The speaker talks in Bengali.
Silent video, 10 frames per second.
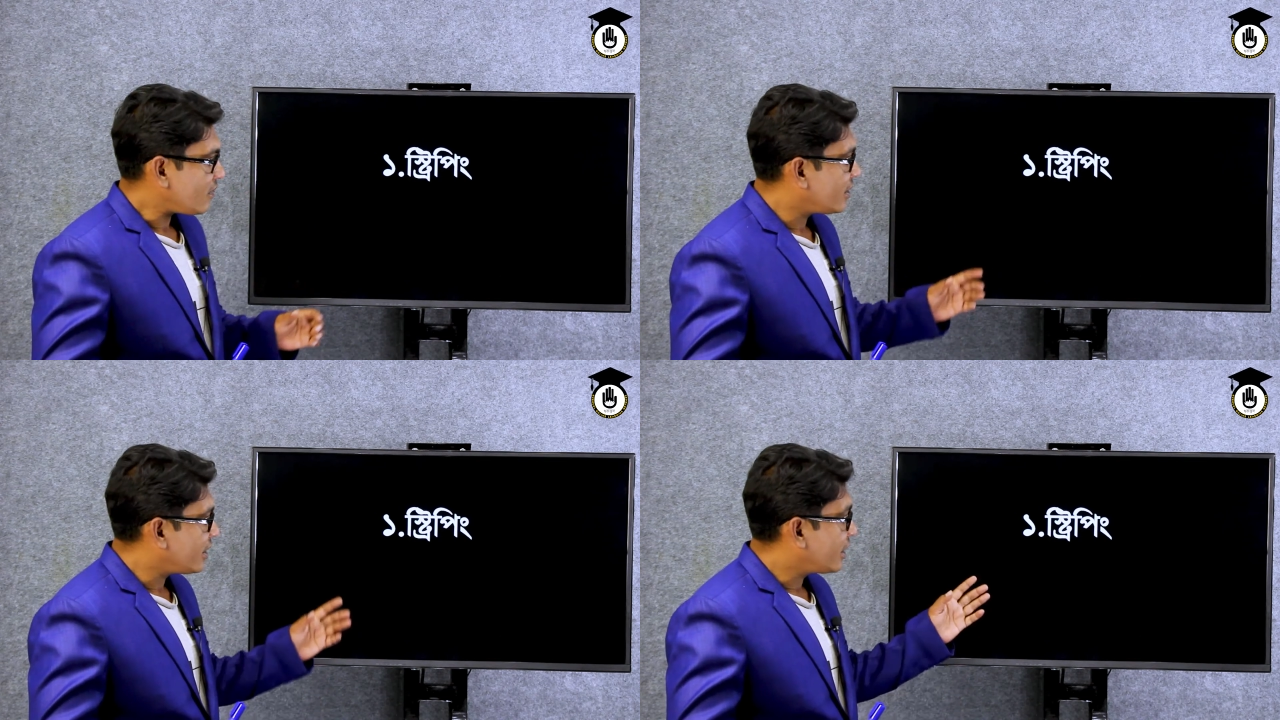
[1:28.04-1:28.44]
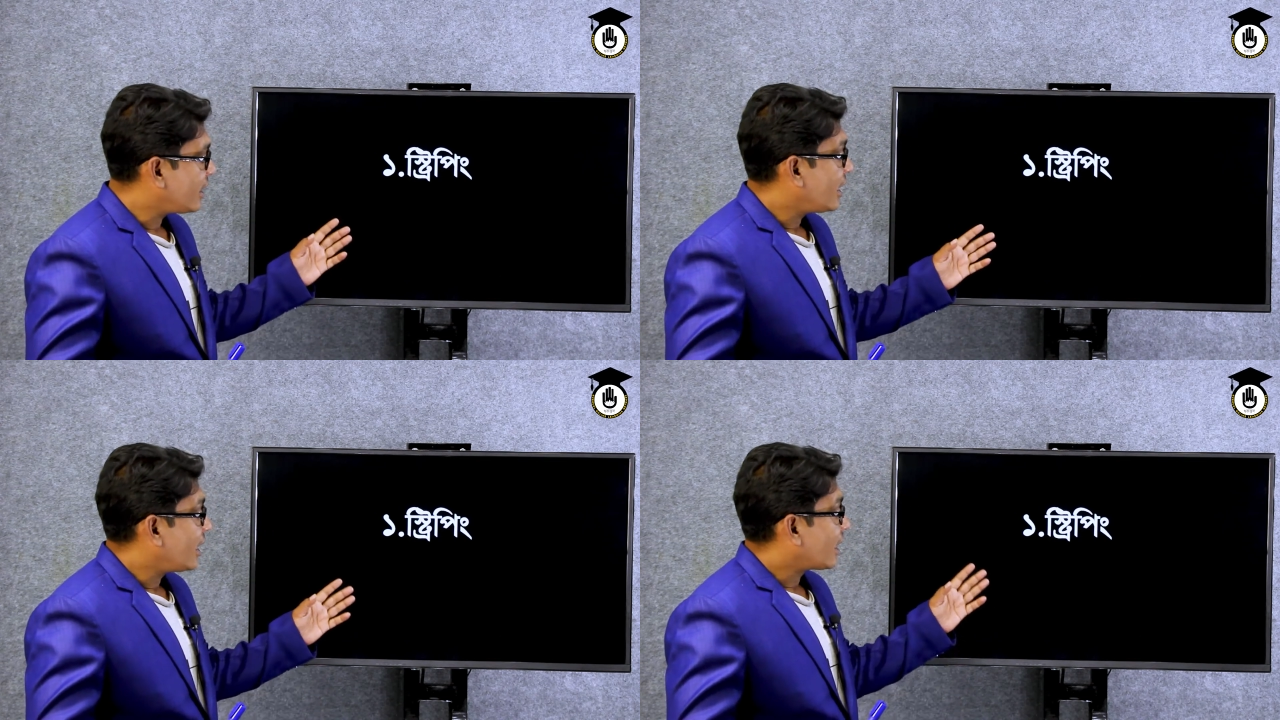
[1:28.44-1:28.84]
যে
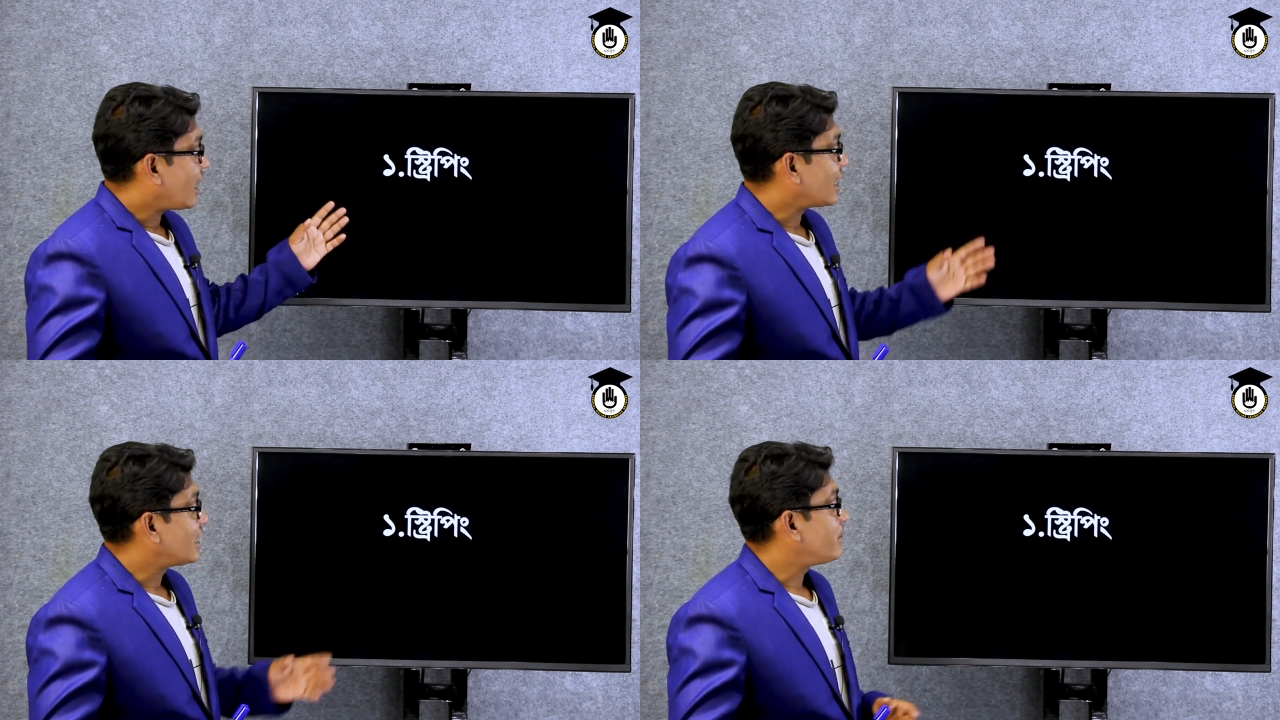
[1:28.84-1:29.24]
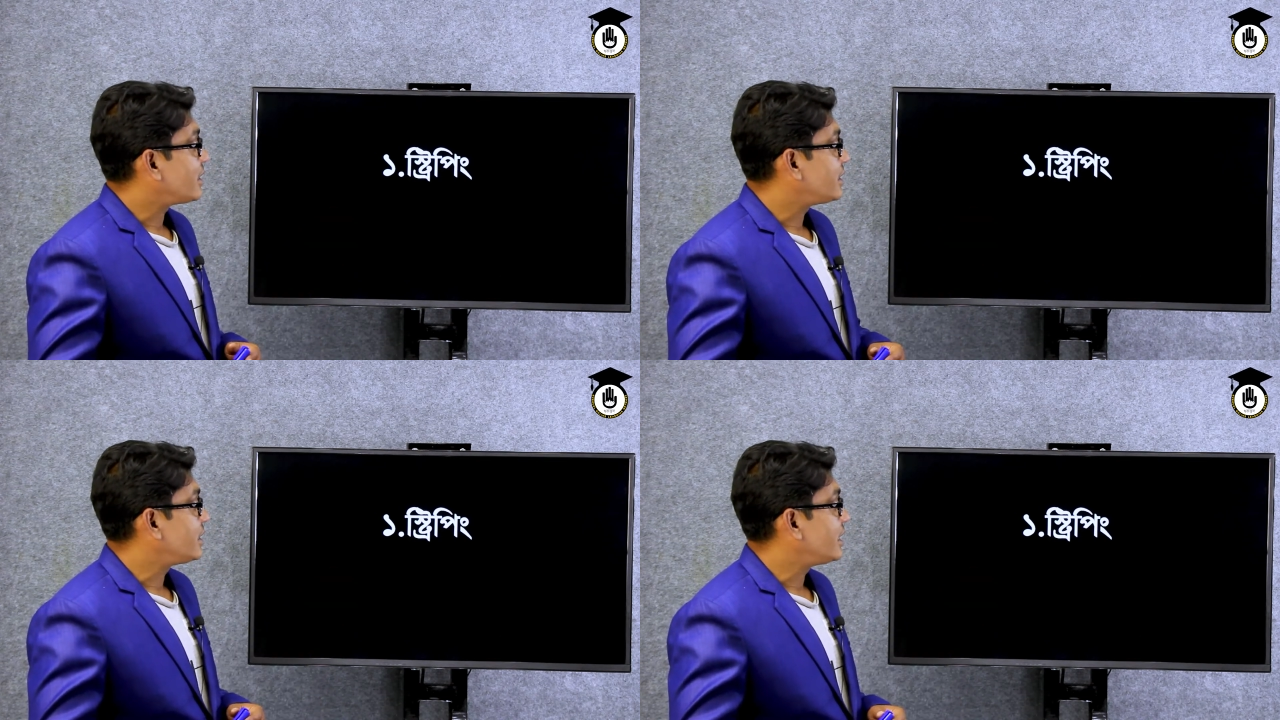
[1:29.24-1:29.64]
কাটিং
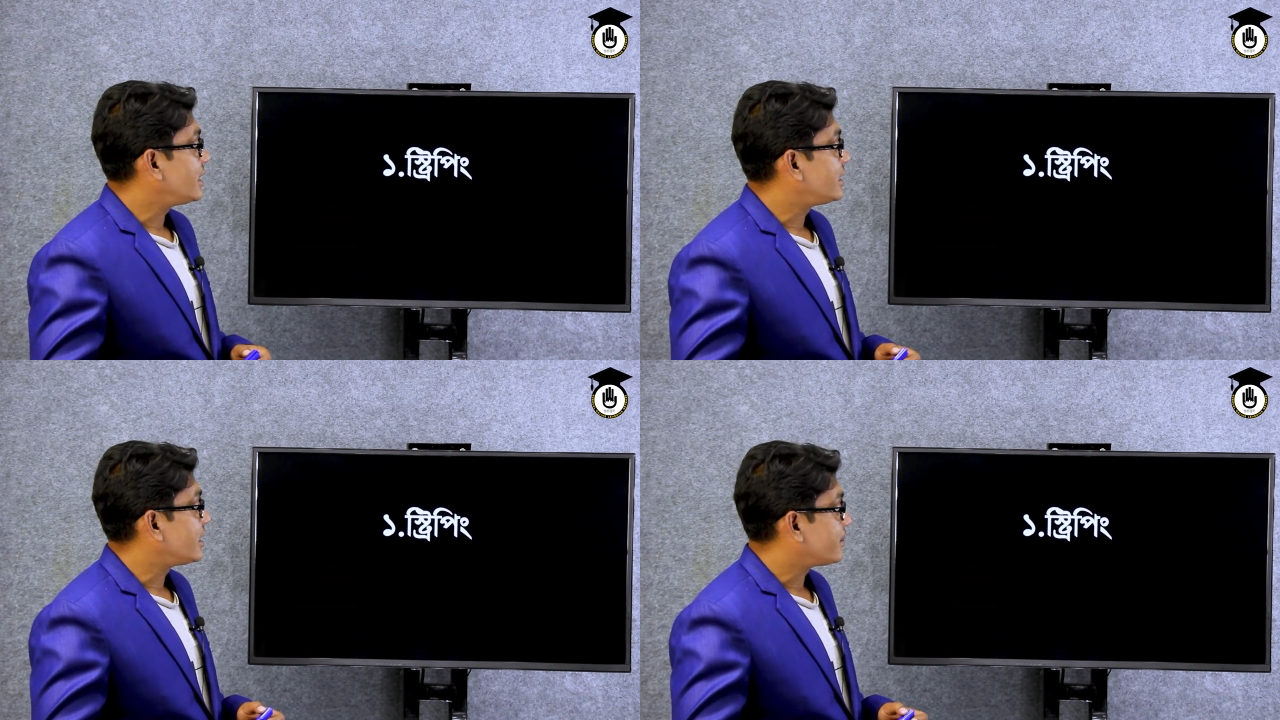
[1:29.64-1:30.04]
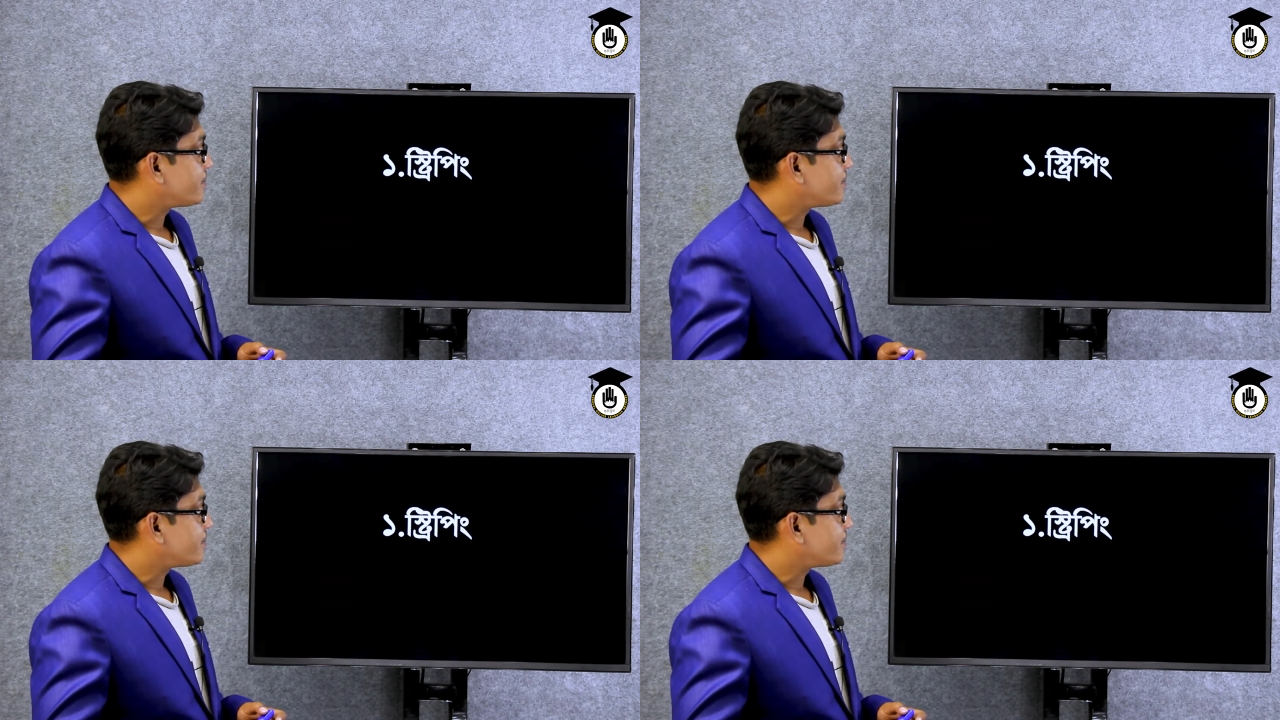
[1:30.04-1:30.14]
মেশিনে যে